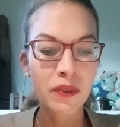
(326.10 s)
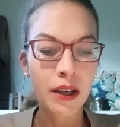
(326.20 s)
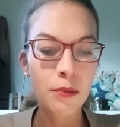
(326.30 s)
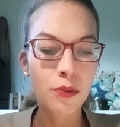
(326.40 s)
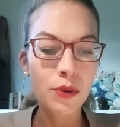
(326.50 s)

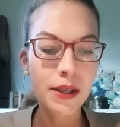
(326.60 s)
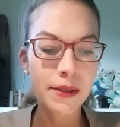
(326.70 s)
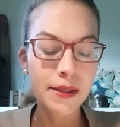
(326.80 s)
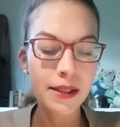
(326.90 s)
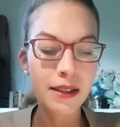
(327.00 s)
Et puis
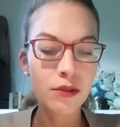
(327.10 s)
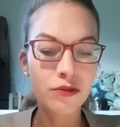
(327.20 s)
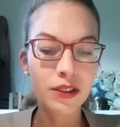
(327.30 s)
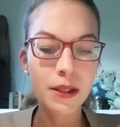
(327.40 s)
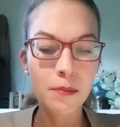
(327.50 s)
ici, des
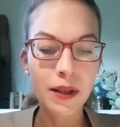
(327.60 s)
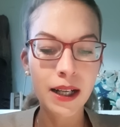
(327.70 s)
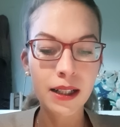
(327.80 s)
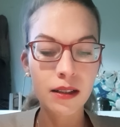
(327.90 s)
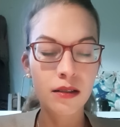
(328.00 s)
nouveaux
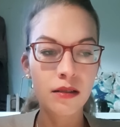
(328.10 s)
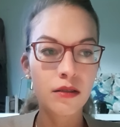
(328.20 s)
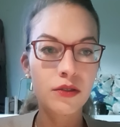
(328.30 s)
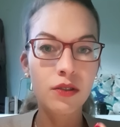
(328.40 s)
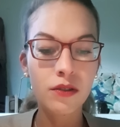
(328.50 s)
départs euh,
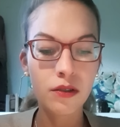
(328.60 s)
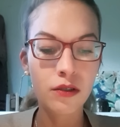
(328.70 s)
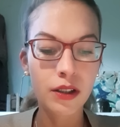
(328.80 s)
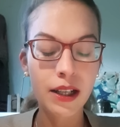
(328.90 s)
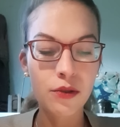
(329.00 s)
dans
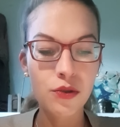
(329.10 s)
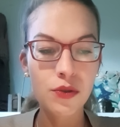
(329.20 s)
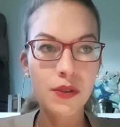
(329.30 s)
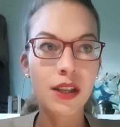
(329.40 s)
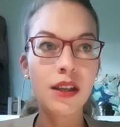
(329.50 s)
quelque
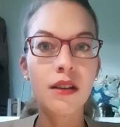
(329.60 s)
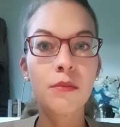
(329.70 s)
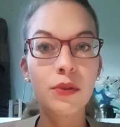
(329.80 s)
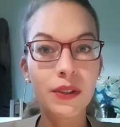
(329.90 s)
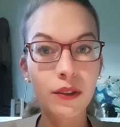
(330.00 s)
chose qui
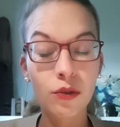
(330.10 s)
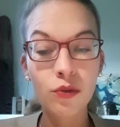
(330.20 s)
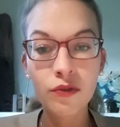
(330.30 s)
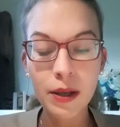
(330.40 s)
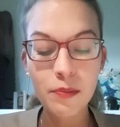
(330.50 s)
peut être une
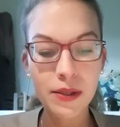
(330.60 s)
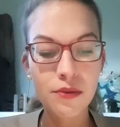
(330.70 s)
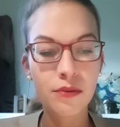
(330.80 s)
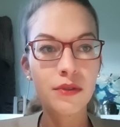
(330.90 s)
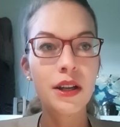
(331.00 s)
nouvelle
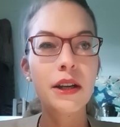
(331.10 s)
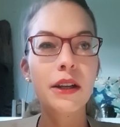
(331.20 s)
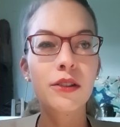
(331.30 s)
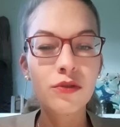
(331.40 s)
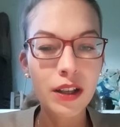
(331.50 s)
passion,
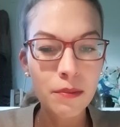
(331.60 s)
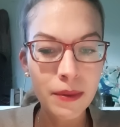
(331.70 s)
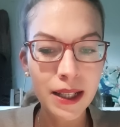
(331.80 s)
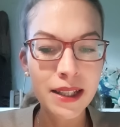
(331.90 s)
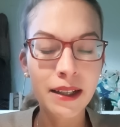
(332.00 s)
une nouvelle
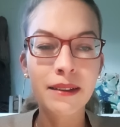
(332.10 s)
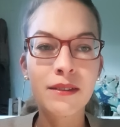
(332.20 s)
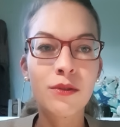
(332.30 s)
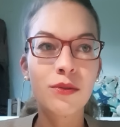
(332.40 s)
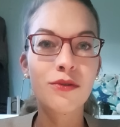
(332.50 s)
manière
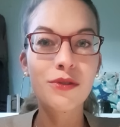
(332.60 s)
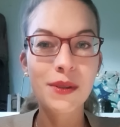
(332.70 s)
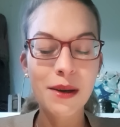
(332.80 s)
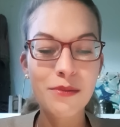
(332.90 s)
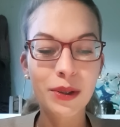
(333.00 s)
de, de,
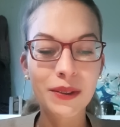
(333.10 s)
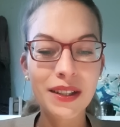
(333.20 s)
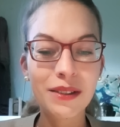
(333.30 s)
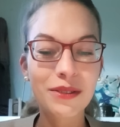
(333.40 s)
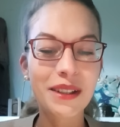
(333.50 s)
vous
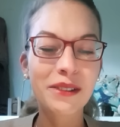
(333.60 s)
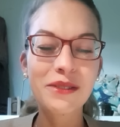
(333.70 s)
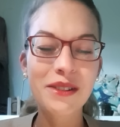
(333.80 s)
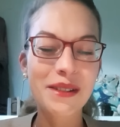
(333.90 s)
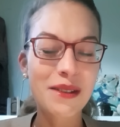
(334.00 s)
aborder. Tout à
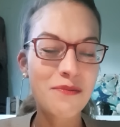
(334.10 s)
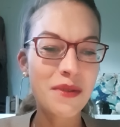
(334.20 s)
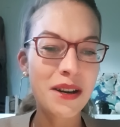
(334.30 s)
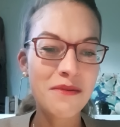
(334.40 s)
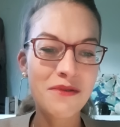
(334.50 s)
coup, je sais
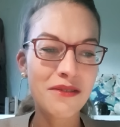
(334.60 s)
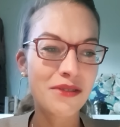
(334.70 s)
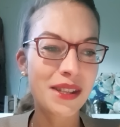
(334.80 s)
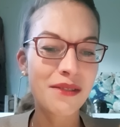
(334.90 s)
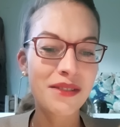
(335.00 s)
pas, moi,
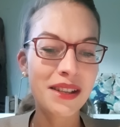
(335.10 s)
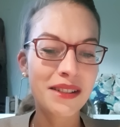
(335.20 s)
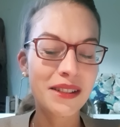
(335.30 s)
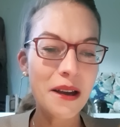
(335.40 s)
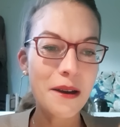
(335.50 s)
vous avez
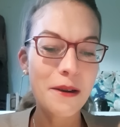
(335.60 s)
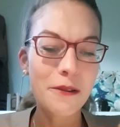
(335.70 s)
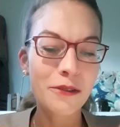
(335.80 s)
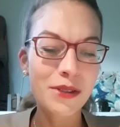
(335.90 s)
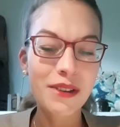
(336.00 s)

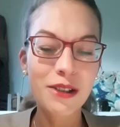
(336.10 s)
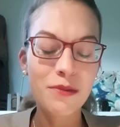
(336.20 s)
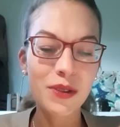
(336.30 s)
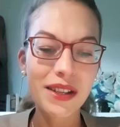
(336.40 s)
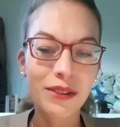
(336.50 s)
vous avez
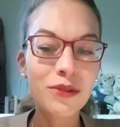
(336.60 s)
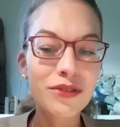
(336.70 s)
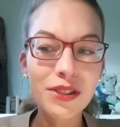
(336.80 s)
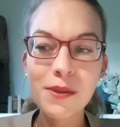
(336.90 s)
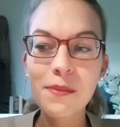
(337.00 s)
commencé un
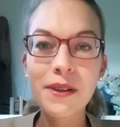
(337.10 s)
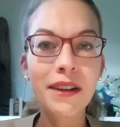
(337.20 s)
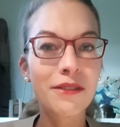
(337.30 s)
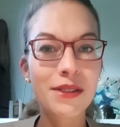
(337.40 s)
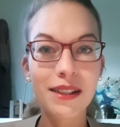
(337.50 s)
nouveau sport
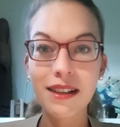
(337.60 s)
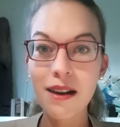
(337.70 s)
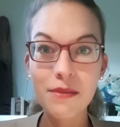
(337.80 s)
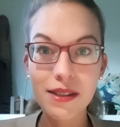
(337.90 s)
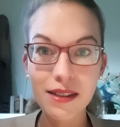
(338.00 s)
et vous êtes
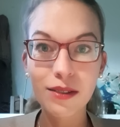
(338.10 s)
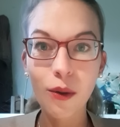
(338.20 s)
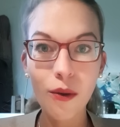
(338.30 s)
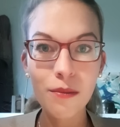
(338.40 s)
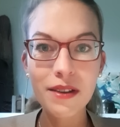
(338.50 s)
là, mais c'est
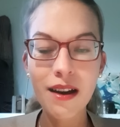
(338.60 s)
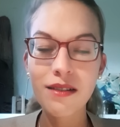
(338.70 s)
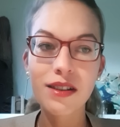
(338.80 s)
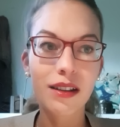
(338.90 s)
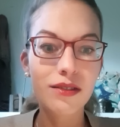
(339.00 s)
trop bien,
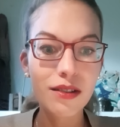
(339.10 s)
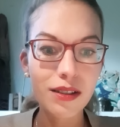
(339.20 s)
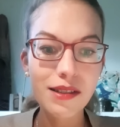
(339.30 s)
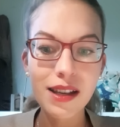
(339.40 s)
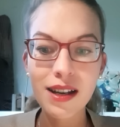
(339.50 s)

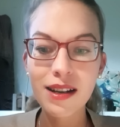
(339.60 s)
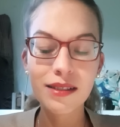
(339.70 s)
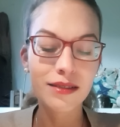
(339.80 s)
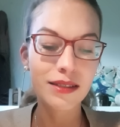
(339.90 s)
j'adore ça.